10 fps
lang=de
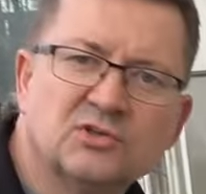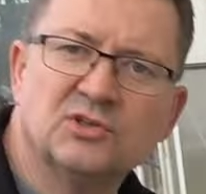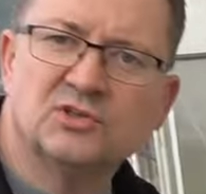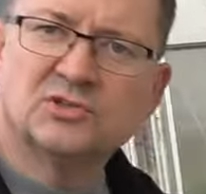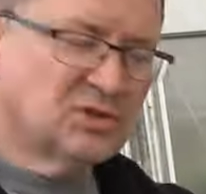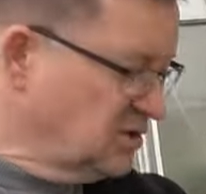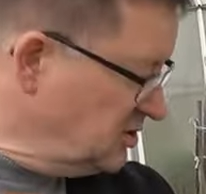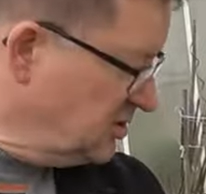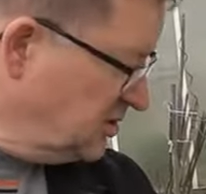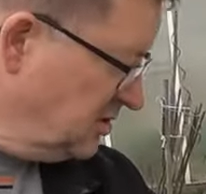das
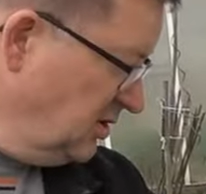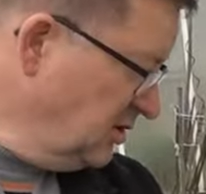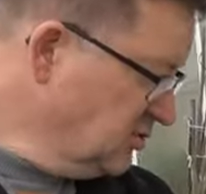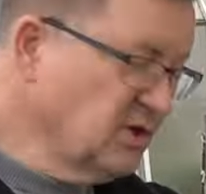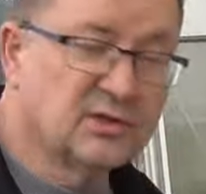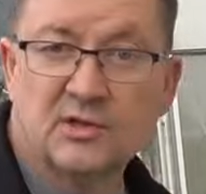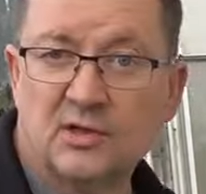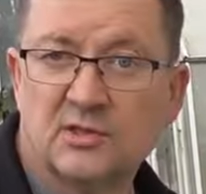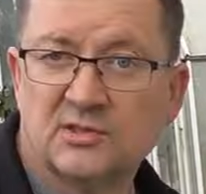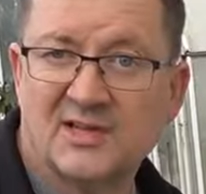
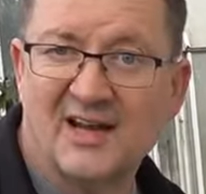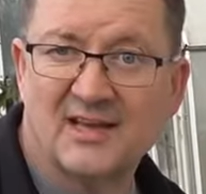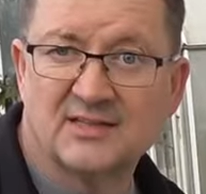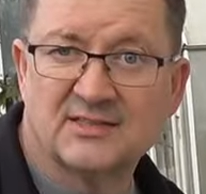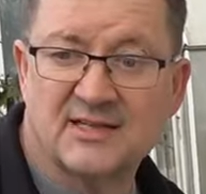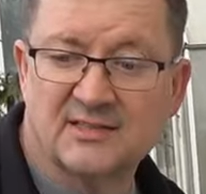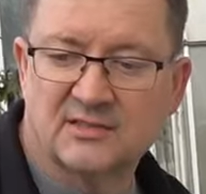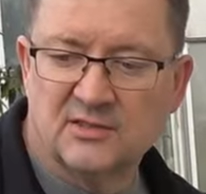Gürtelträgerset.